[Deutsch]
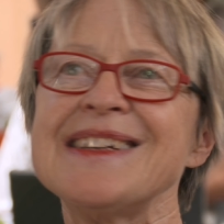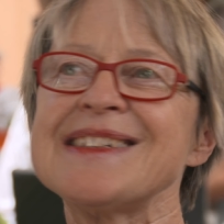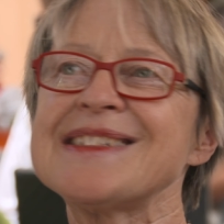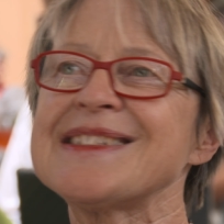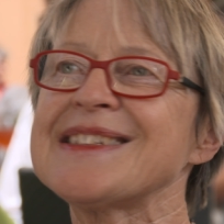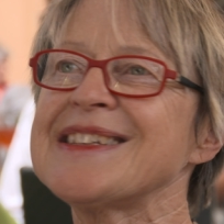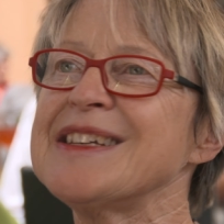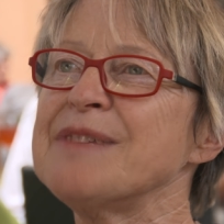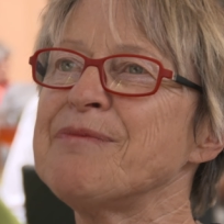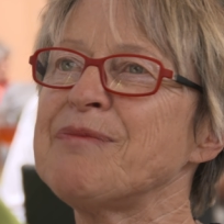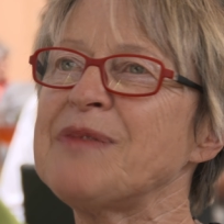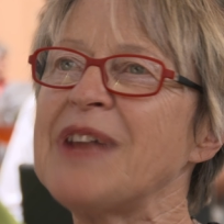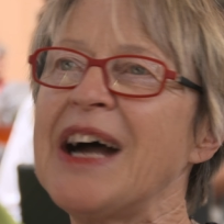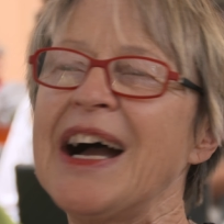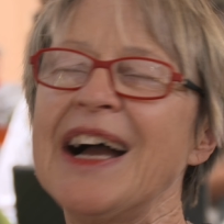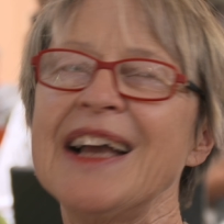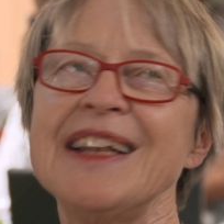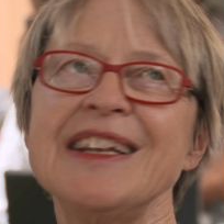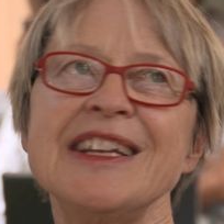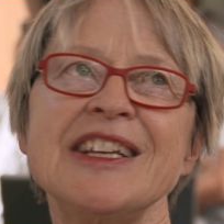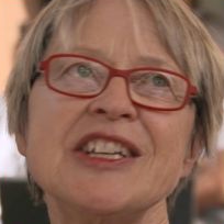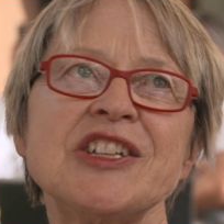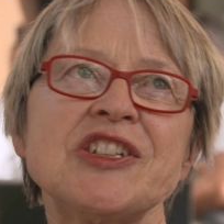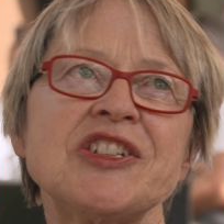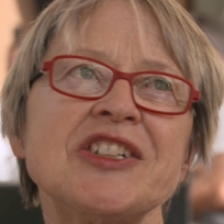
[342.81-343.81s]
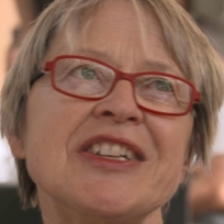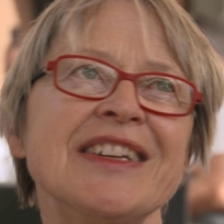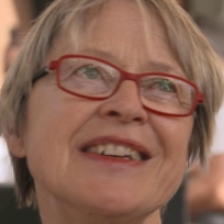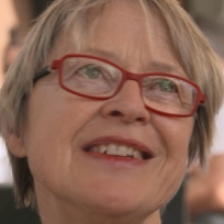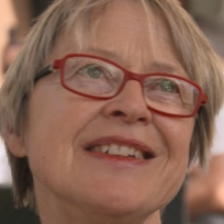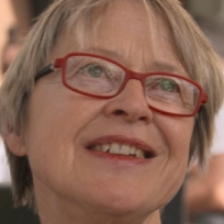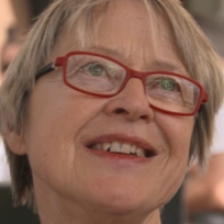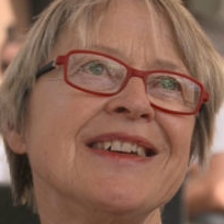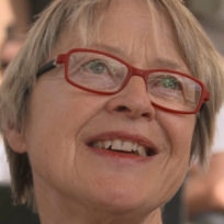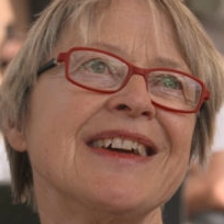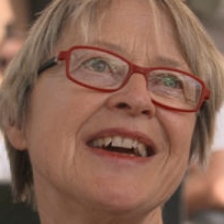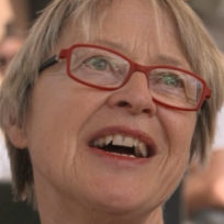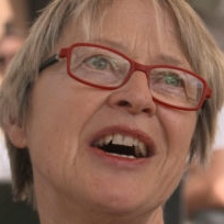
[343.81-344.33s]
Es gibt eine
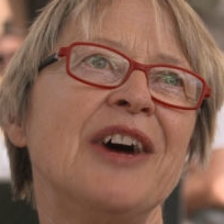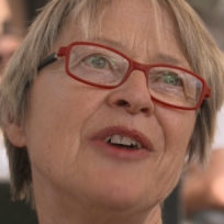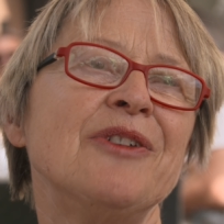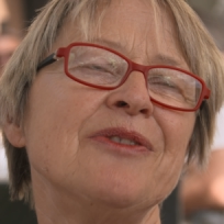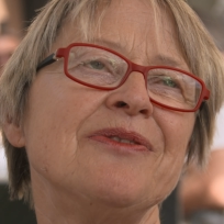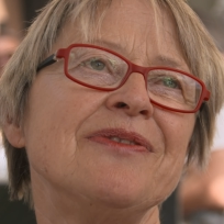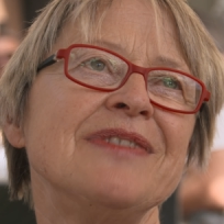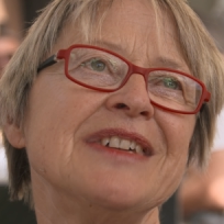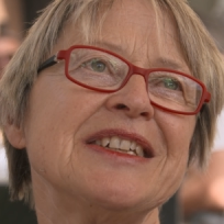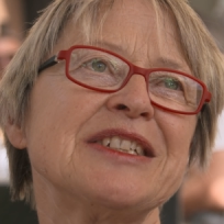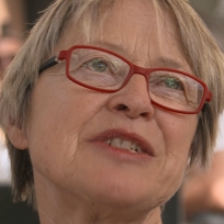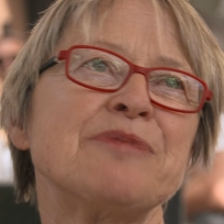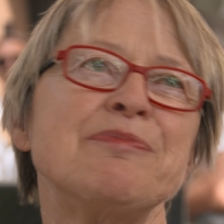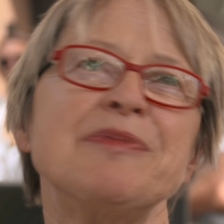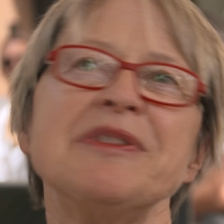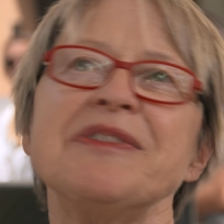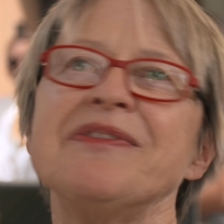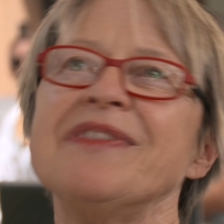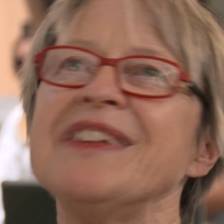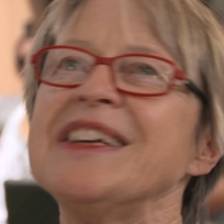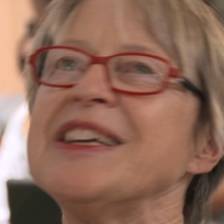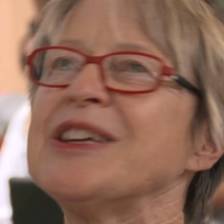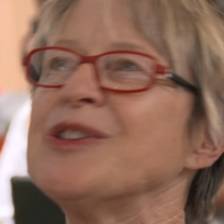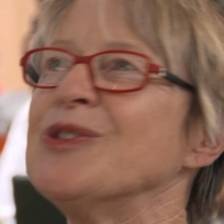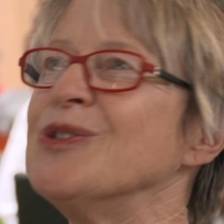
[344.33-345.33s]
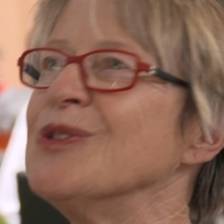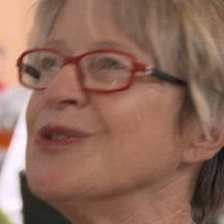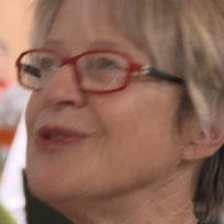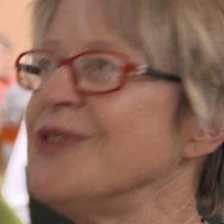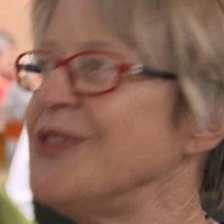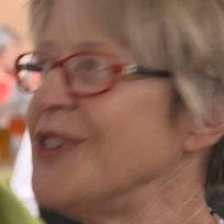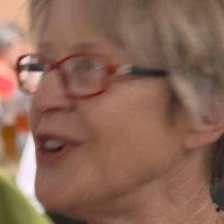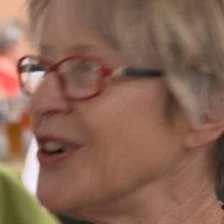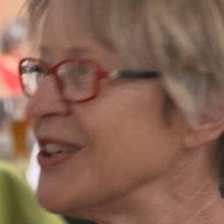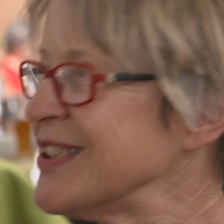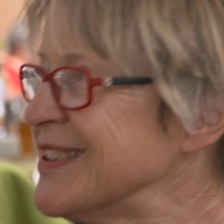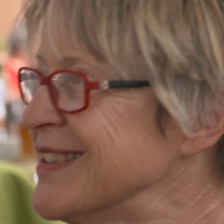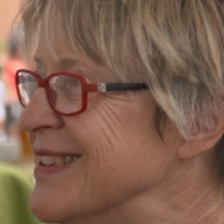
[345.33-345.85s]
stetige Aufwärtsbewegung
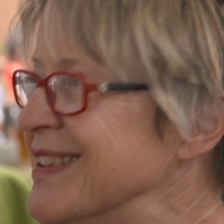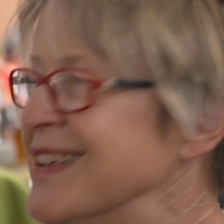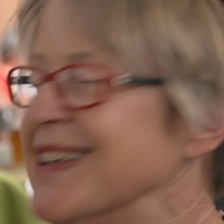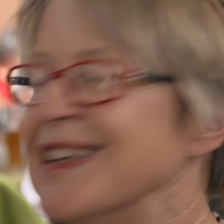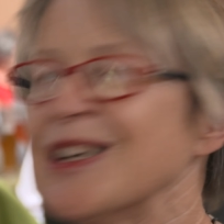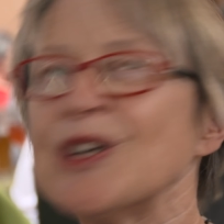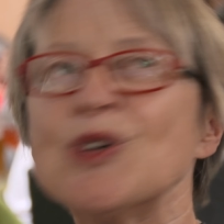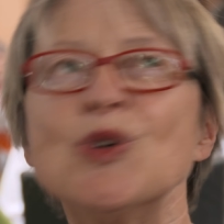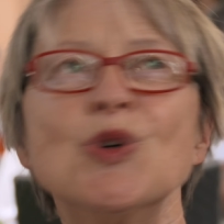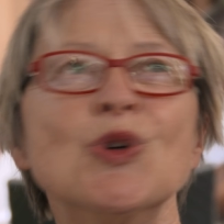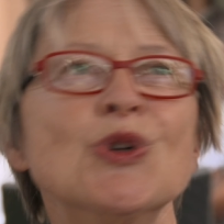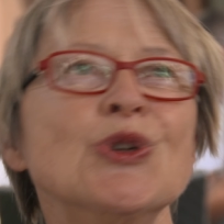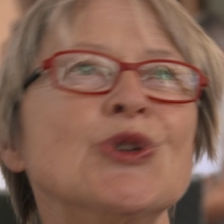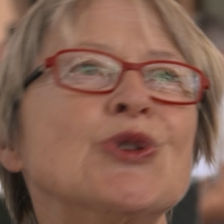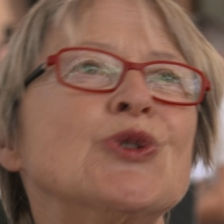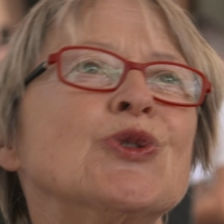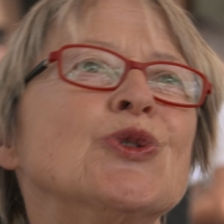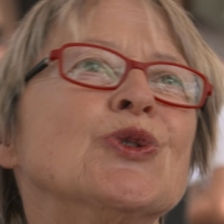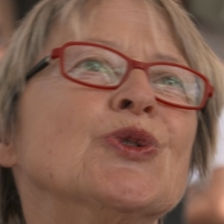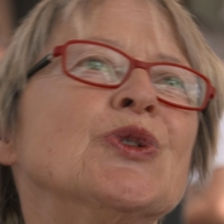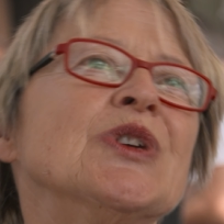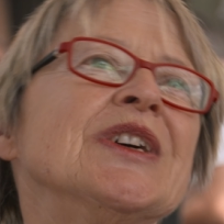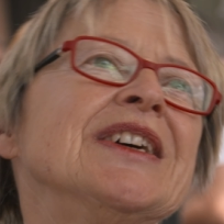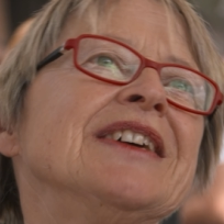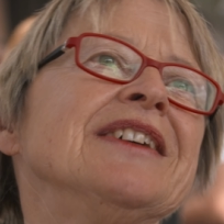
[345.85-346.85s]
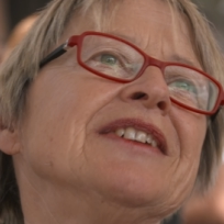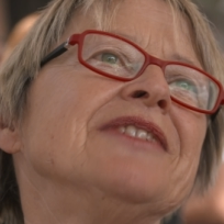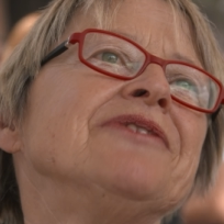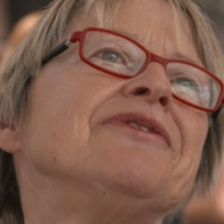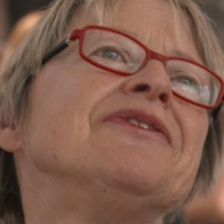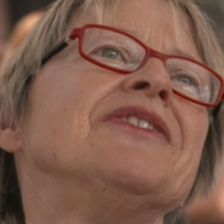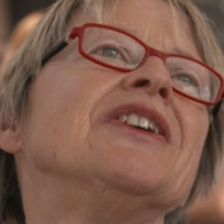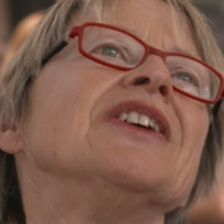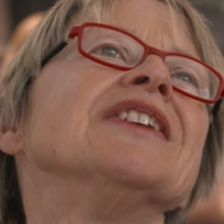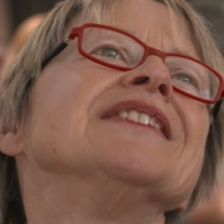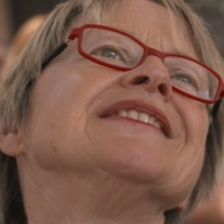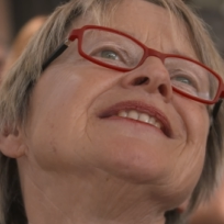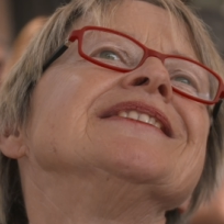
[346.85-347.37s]
von Kultur
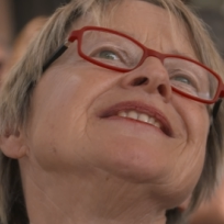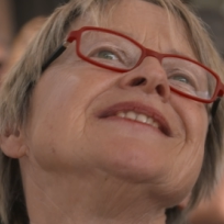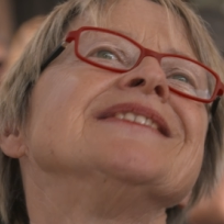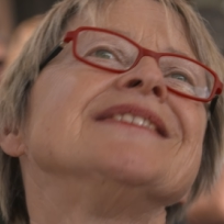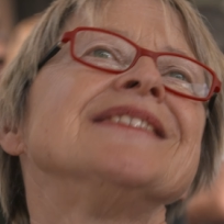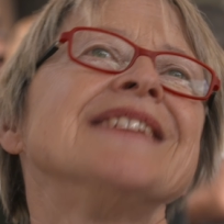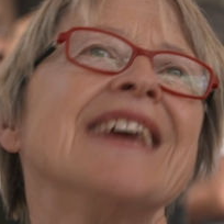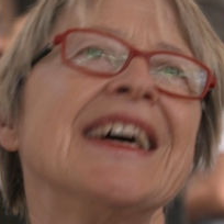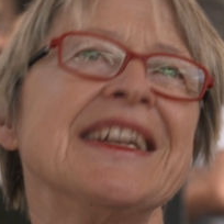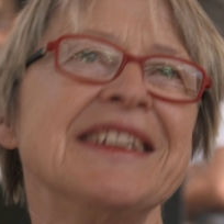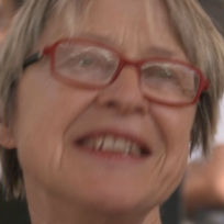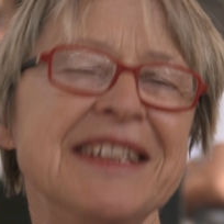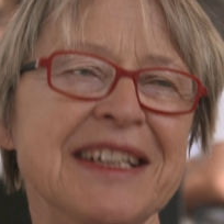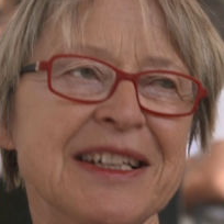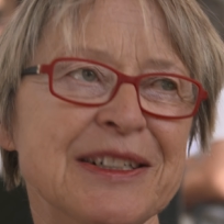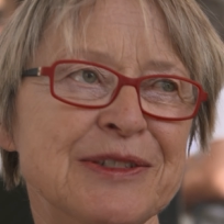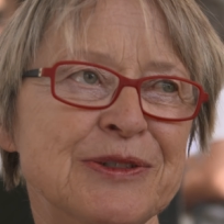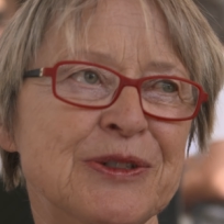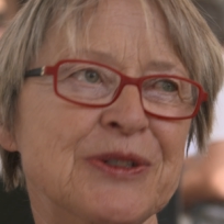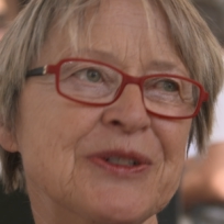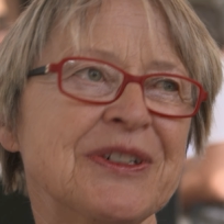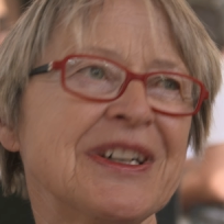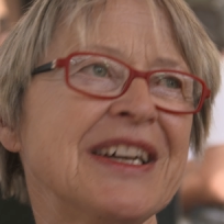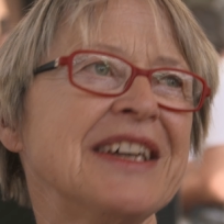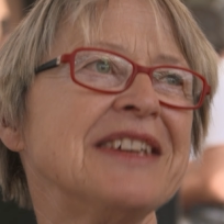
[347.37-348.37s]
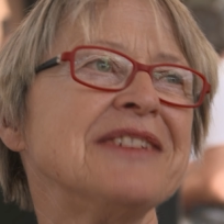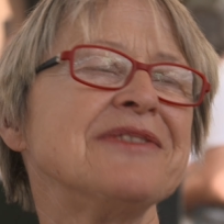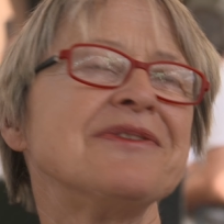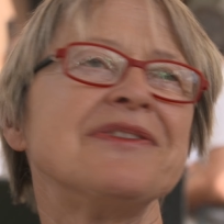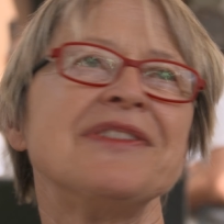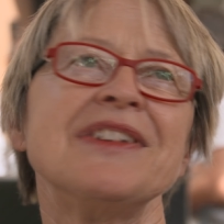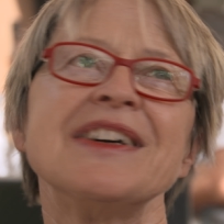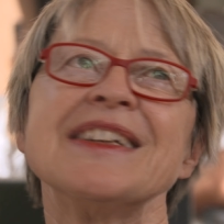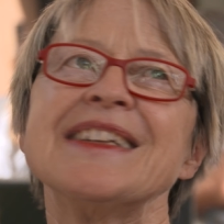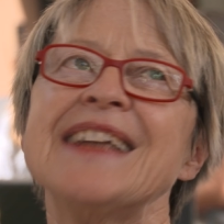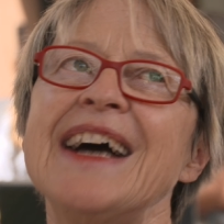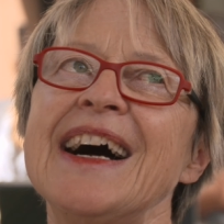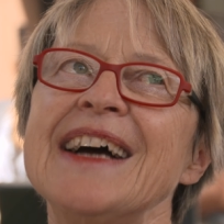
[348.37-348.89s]
von Sanierungen,
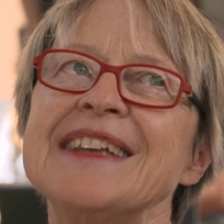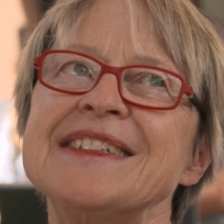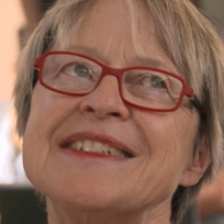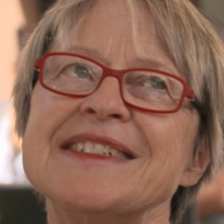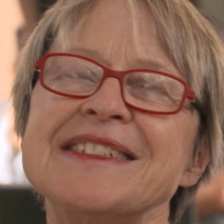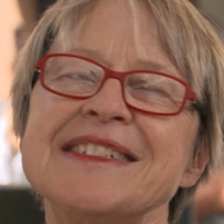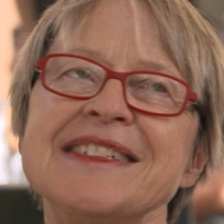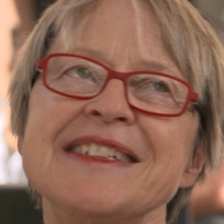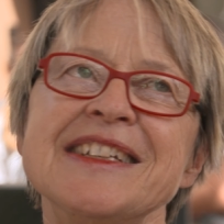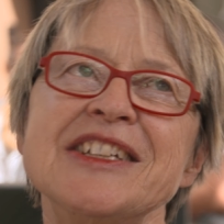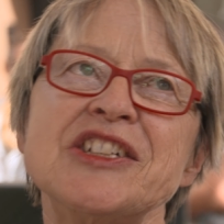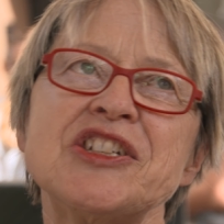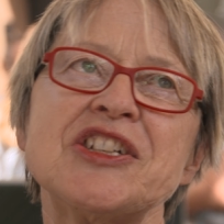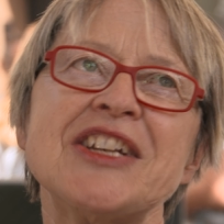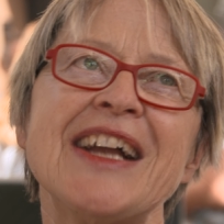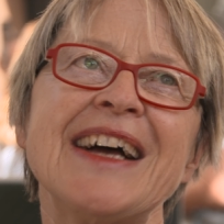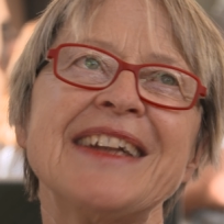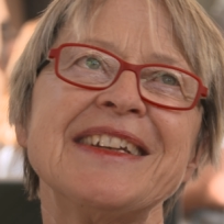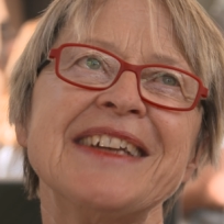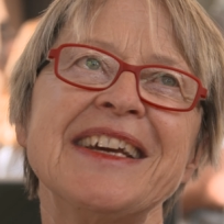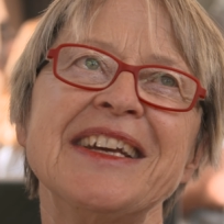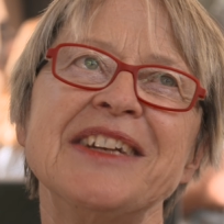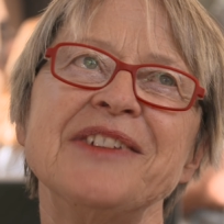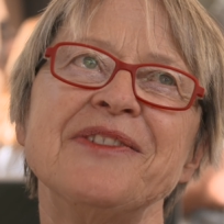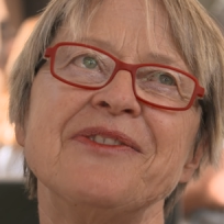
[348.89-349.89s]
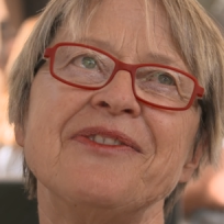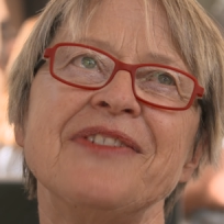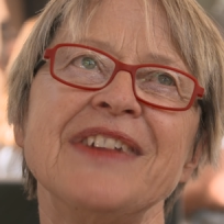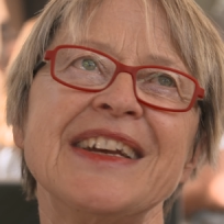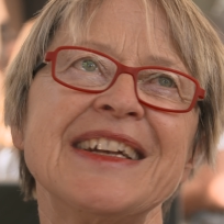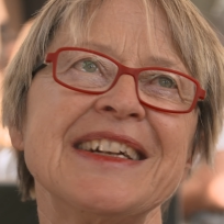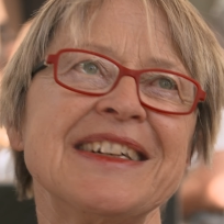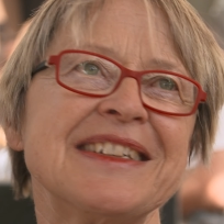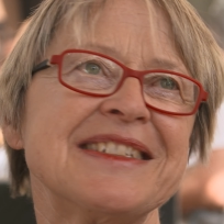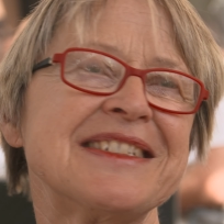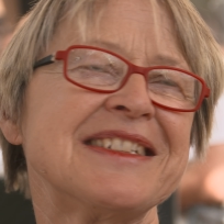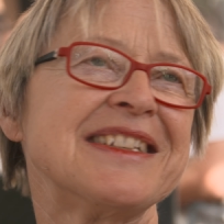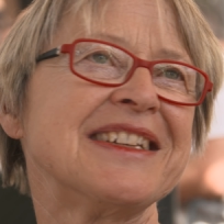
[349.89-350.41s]
von, also die Stadt
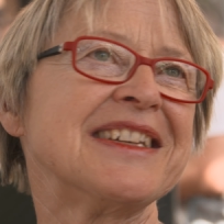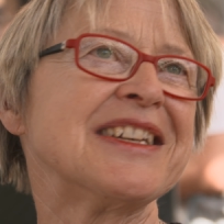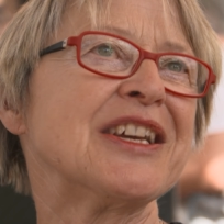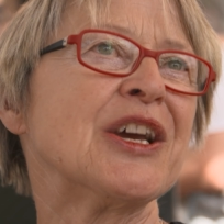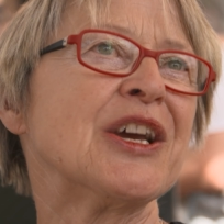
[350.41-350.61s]
entwickelt sich.